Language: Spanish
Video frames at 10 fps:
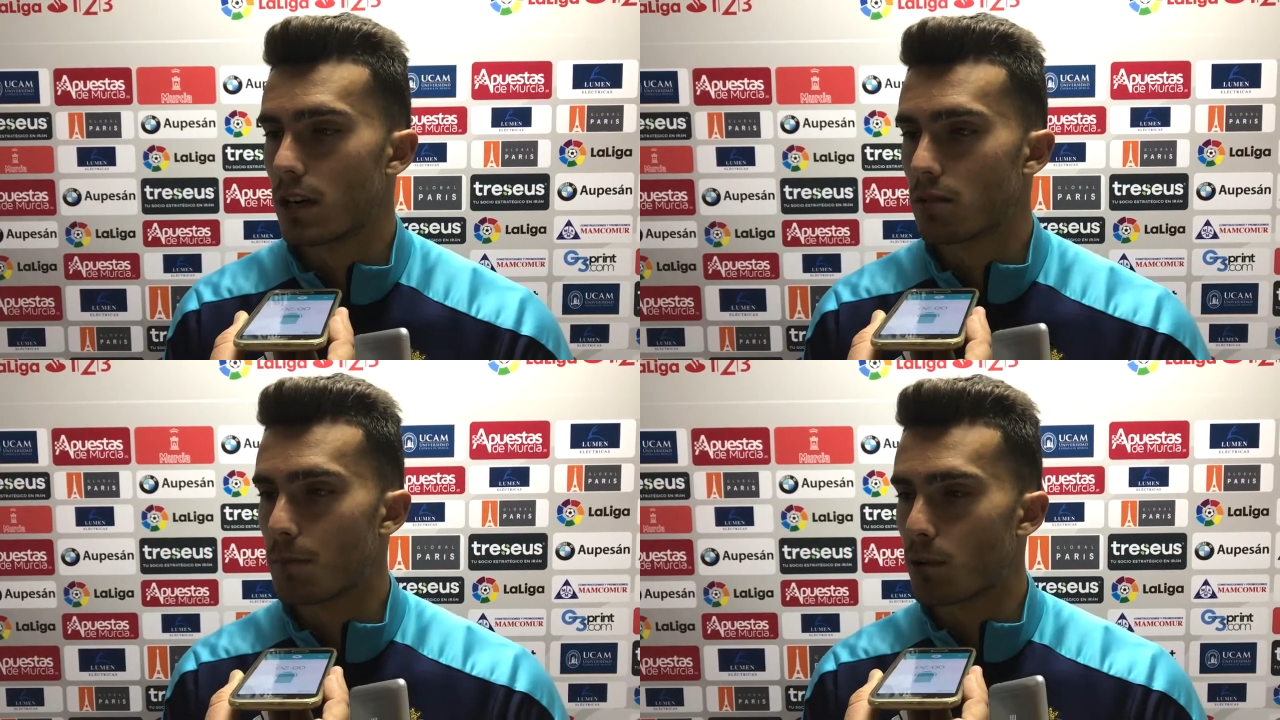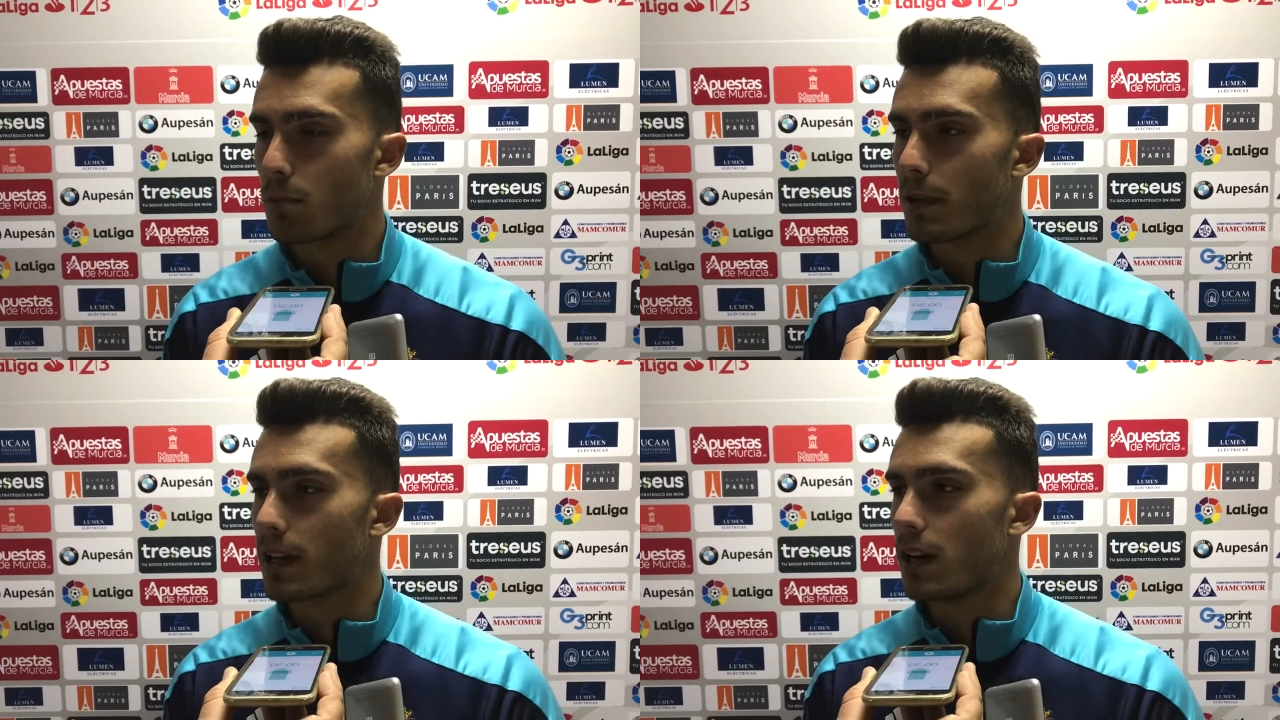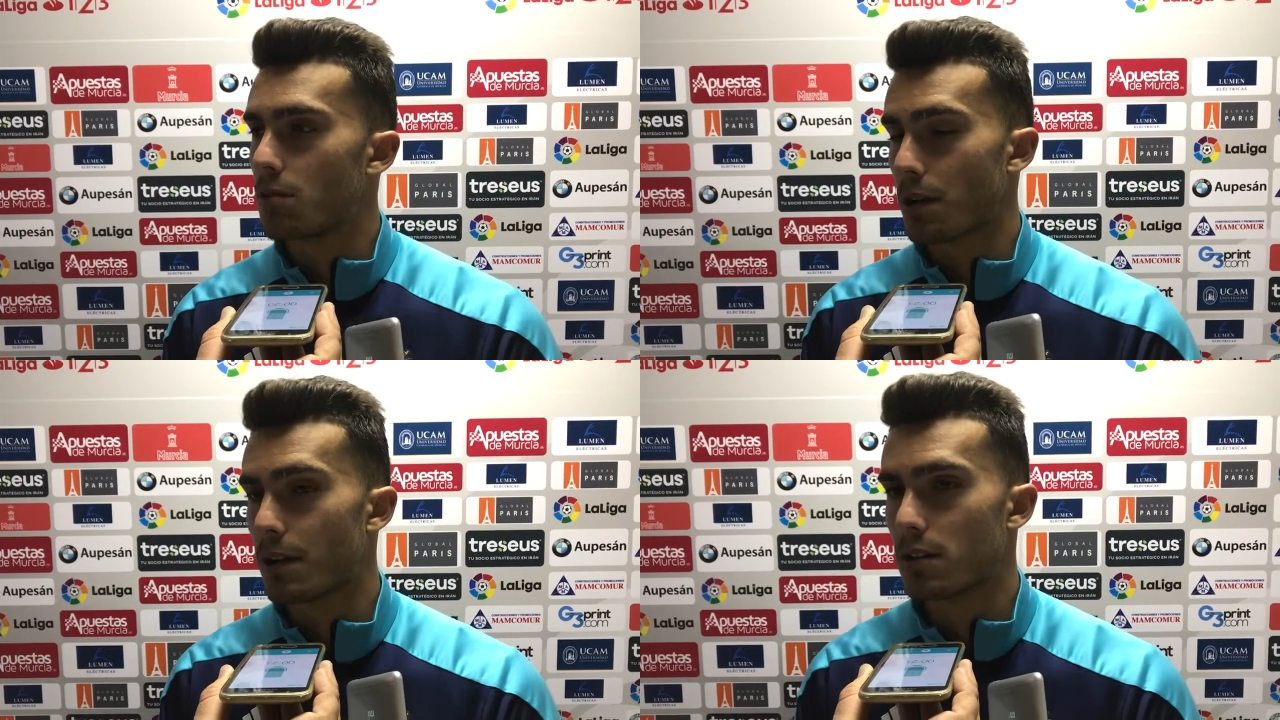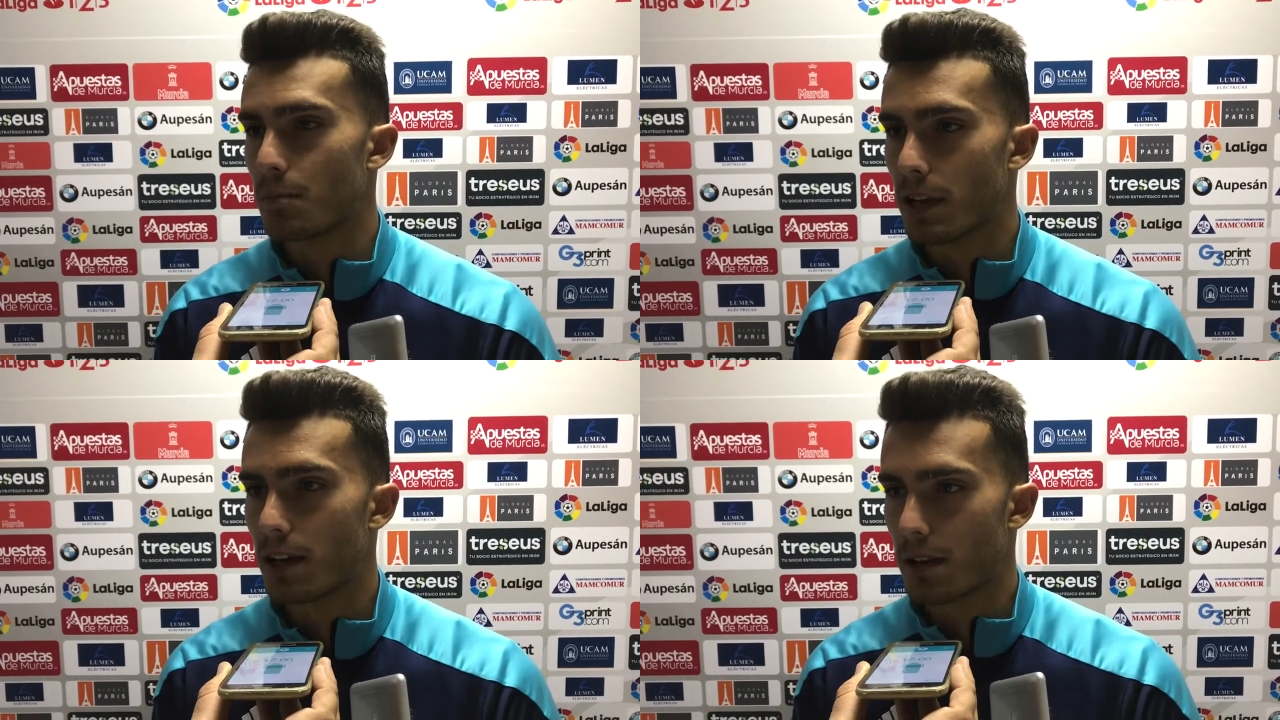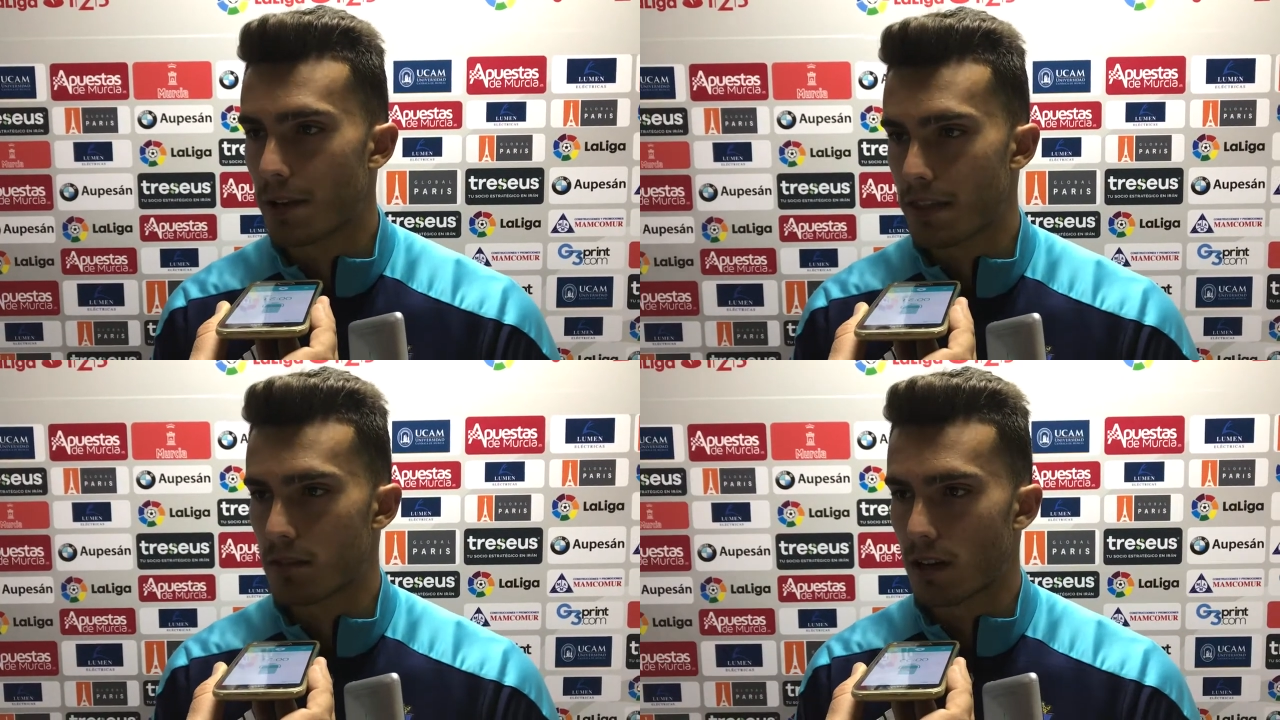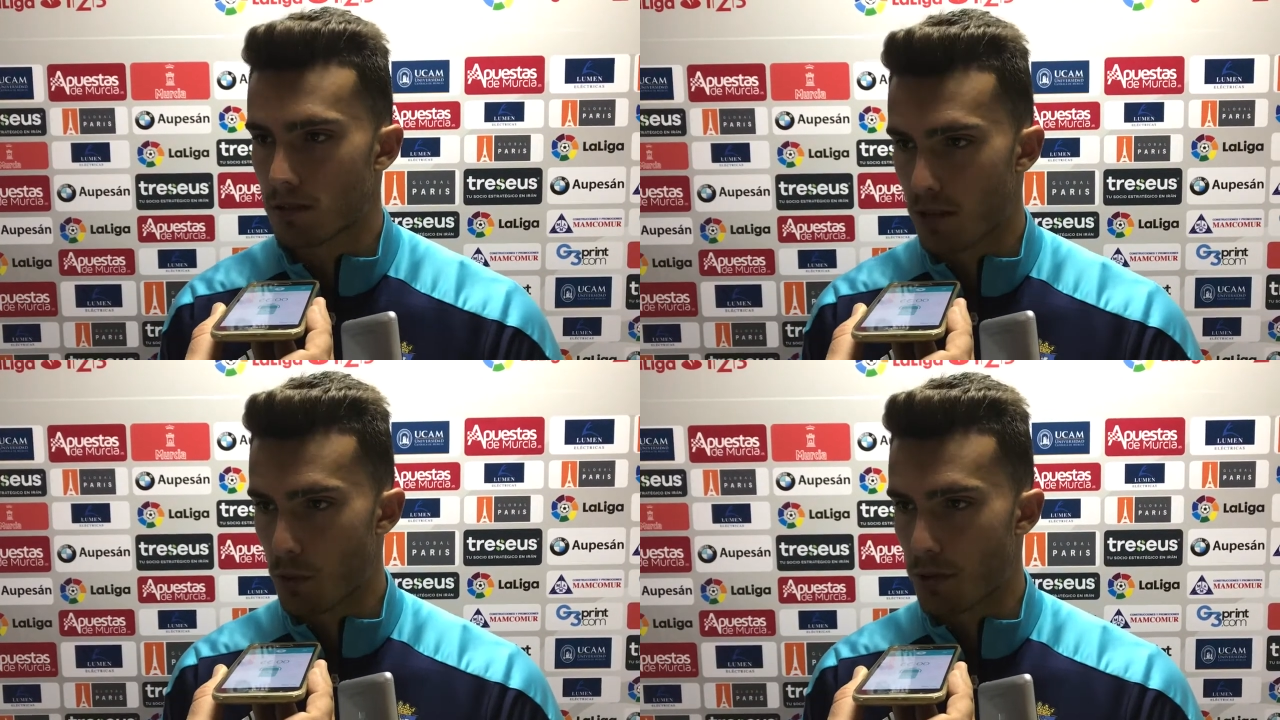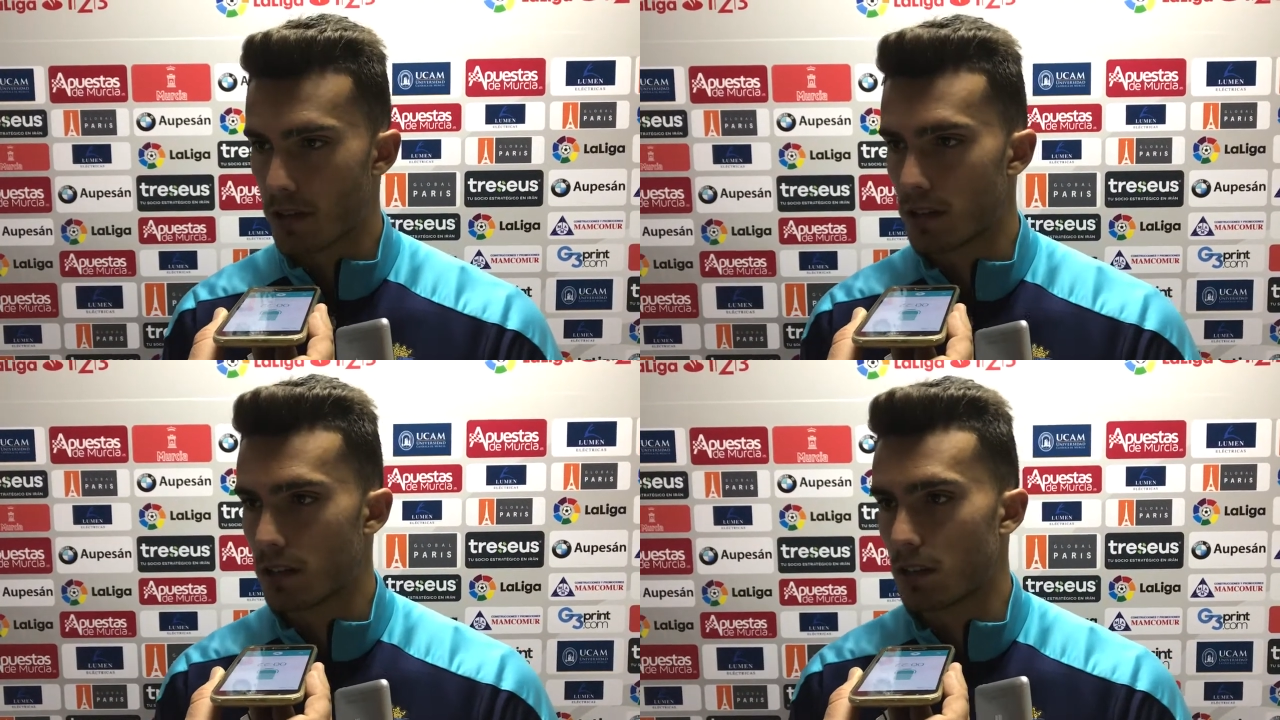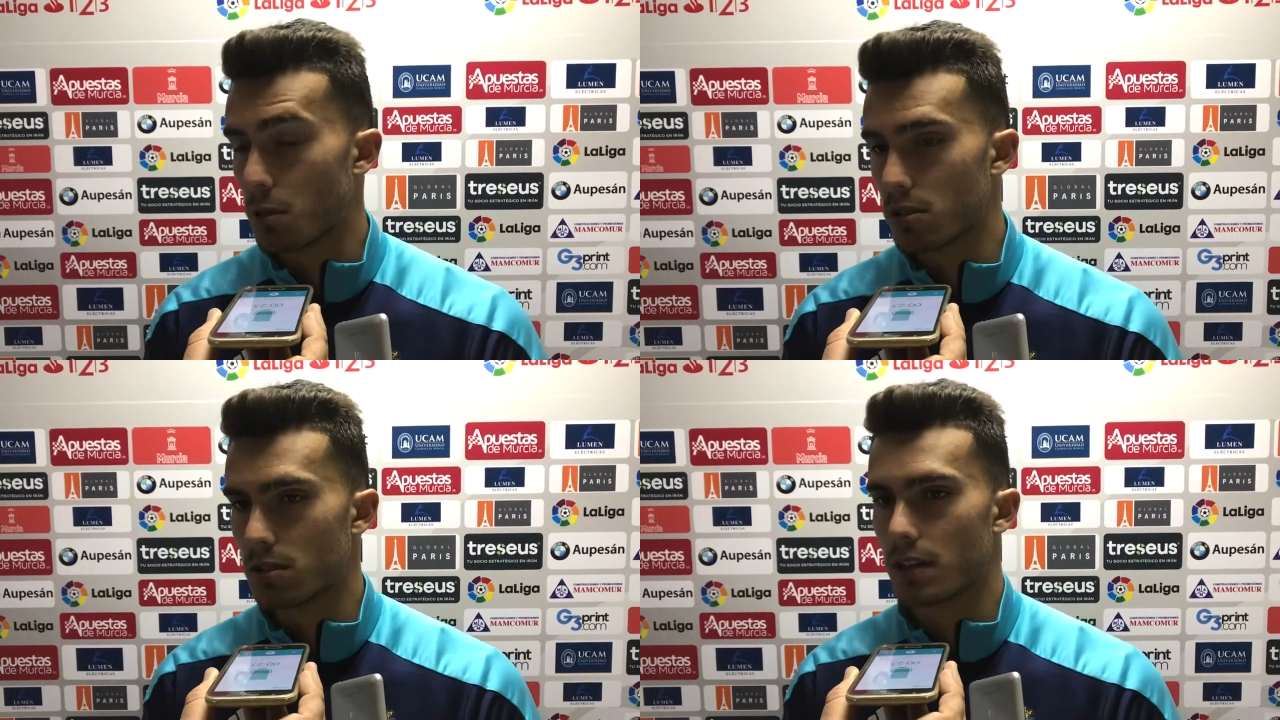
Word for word: era un campo complicado, un rival complicado y venía haciendo las cosas muy bien y bueno,